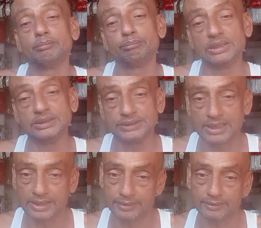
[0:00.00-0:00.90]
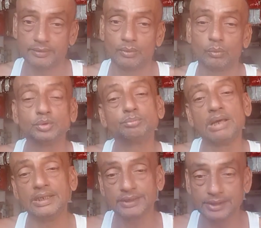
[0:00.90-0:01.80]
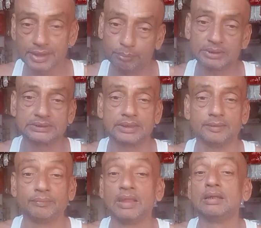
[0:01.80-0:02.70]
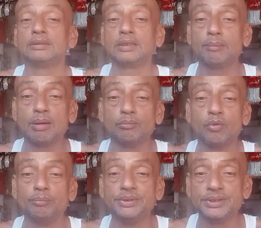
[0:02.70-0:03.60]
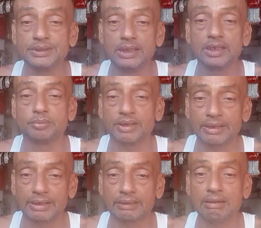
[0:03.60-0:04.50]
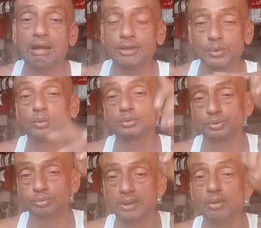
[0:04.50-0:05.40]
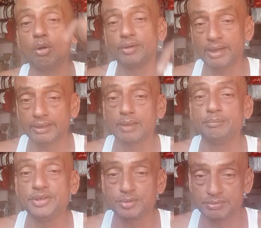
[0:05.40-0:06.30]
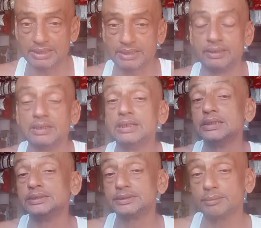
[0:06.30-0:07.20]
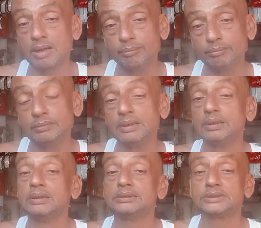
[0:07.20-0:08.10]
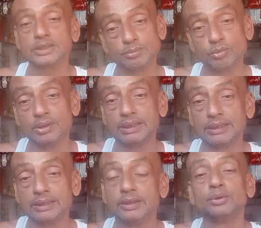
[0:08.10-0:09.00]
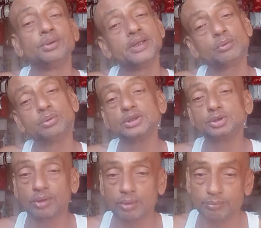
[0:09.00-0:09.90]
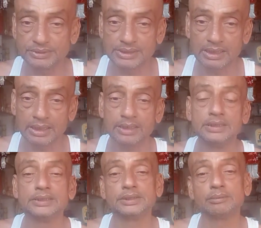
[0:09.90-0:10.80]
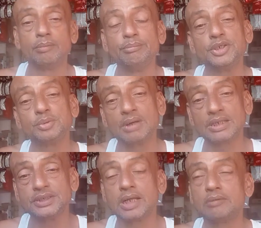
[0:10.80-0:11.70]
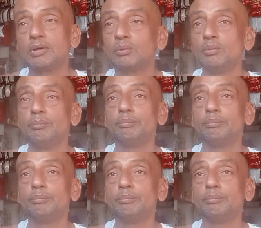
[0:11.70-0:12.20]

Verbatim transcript: बन जाए उस मालिक की कृपा से तब हम वो बीच की लक्ष्मण रेखा जो स्वर्ग और नरक के बीच में है जब हम सच बोल लेंगे तो ये खुद ही स्वर्ग बन जाएगा जब हम बेजुबान जानवरों को